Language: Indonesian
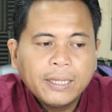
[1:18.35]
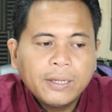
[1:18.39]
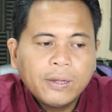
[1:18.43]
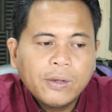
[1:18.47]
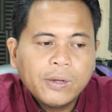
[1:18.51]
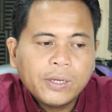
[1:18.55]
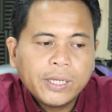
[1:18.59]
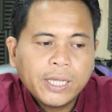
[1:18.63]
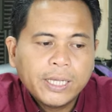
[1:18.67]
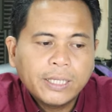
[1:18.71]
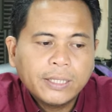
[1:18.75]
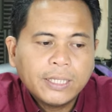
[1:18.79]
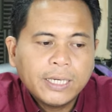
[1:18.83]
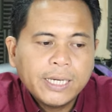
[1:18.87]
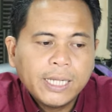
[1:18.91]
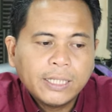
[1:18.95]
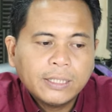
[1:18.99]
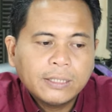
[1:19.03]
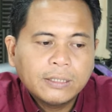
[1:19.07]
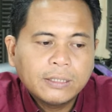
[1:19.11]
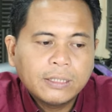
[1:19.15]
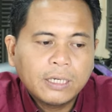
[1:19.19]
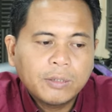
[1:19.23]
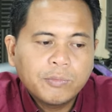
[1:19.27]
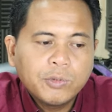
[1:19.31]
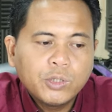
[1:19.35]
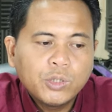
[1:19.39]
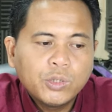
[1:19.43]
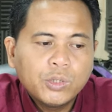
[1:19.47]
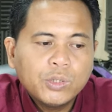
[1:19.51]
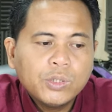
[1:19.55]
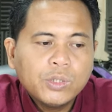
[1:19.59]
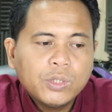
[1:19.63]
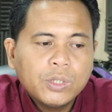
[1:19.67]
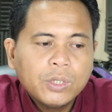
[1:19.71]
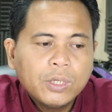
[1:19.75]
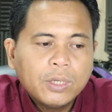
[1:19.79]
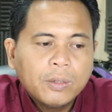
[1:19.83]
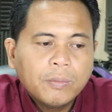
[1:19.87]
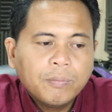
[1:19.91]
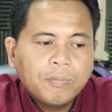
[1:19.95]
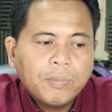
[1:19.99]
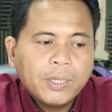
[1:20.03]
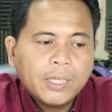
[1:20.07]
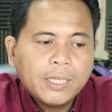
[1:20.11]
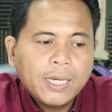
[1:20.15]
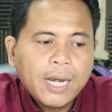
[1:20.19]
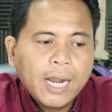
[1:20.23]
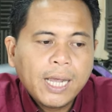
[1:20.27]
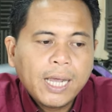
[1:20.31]
Oke, kita lihat terlebih dulu
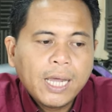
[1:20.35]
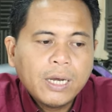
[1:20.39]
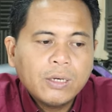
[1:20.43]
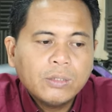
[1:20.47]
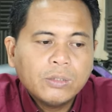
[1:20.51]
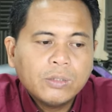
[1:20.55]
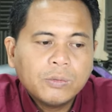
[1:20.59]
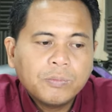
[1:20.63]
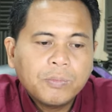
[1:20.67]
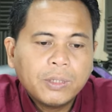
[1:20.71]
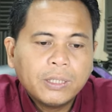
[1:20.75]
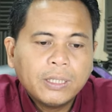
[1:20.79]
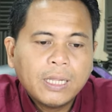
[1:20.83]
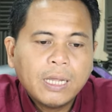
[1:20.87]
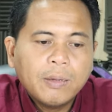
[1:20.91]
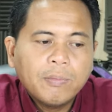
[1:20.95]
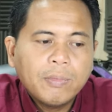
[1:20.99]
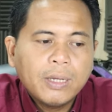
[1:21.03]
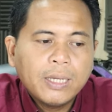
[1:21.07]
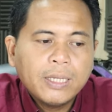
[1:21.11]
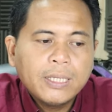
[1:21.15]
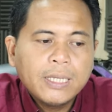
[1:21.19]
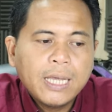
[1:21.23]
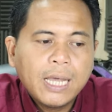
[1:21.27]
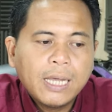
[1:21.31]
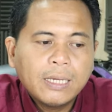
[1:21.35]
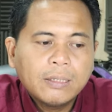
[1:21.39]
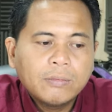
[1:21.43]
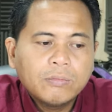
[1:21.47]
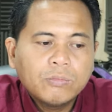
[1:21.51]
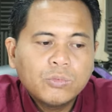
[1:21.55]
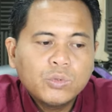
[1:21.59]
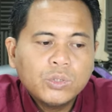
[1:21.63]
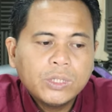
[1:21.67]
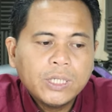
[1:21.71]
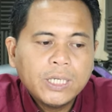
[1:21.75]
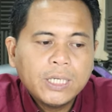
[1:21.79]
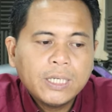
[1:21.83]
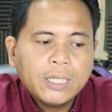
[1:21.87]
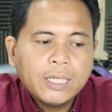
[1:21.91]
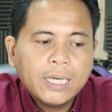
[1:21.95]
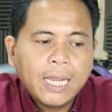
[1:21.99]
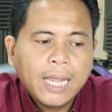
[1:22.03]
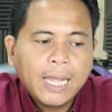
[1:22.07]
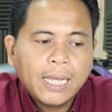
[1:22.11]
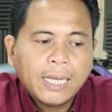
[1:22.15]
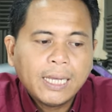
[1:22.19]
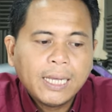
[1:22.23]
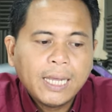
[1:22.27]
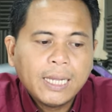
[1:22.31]
pergerakan untuk pertama yang mungkin
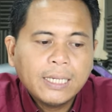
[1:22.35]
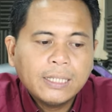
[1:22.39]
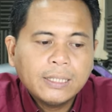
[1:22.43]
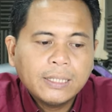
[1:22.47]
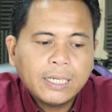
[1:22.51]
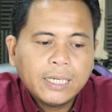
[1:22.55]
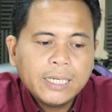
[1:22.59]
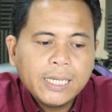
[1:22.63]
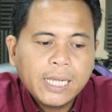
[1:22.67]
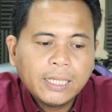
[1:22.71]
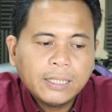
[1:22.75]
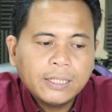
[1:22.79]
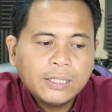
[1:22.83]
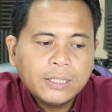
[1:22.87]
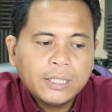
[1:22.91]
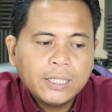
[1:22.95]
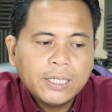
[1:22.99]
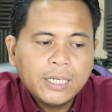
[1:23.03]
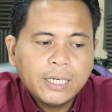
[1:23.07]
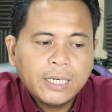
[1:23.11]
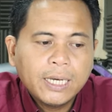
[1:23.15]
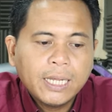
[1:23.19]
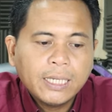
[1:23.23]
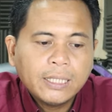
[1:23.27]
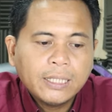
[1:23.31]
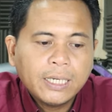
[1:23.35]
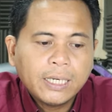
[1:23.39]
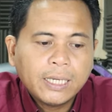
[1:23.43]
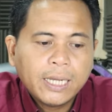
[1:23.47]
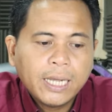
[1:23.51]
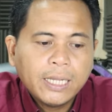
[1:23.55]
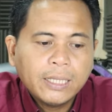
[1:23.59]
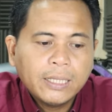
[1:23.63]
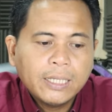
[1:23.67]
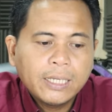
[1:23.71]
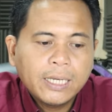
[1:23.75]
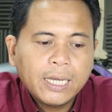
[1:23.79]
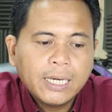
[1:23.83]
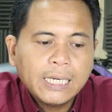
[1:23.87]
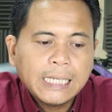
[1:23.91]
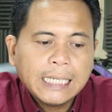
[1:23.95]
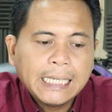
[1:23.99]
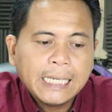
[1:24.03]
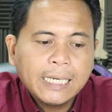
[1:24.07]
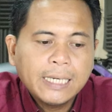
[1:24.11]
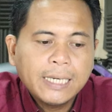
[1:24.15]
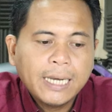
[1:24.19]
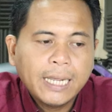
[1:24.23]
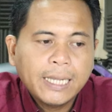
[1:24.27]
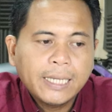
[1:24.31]
akan terlihat di sini adalah terkait dengan
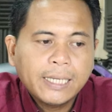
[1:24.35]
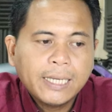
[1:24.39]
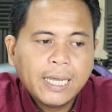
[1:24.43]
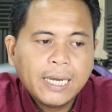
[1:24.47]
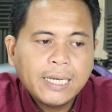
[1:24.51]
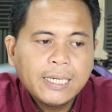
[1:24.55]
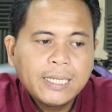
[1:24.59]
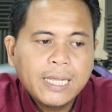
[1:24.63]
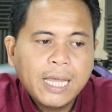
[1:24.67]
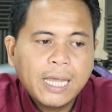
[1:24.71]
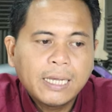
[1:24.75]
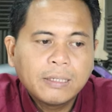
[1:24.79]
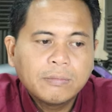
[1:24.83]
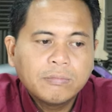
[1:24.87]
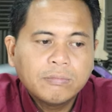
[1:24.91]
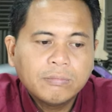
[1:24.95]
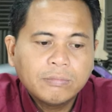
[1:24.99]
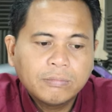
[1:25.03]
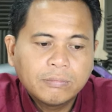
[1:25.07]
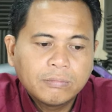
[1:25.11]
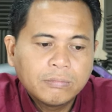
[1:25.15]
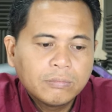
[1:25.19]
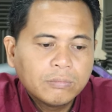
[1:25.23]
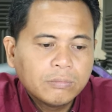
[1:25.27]
kenaikan yang